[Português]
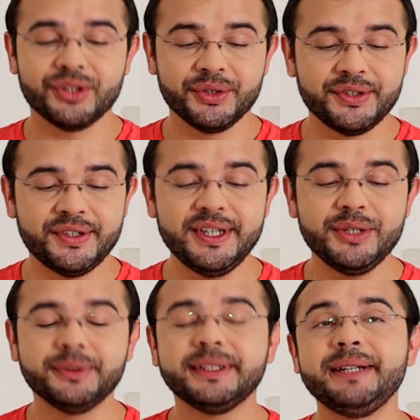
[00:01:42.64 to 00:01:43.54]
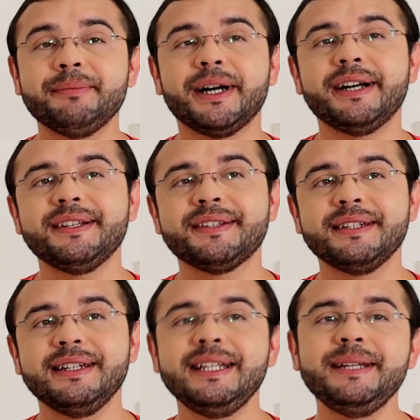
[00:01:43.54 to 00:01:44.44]
sozinho tem mais
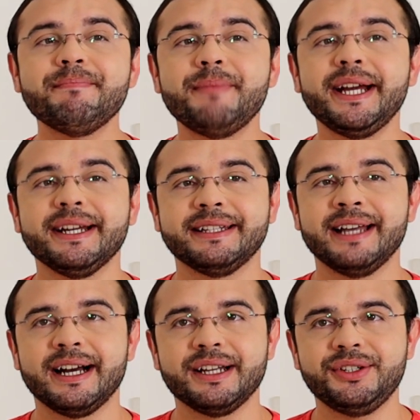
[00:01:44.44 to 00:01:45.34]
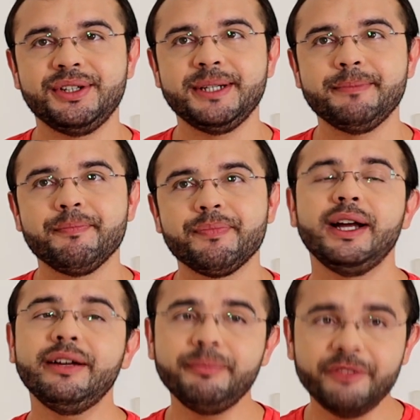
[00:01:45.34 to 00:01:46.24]
liberdade.
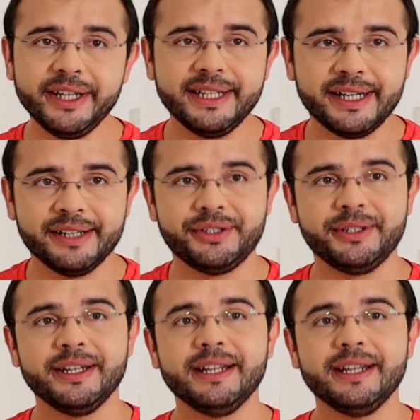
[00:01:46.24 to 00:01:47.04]
É verdade.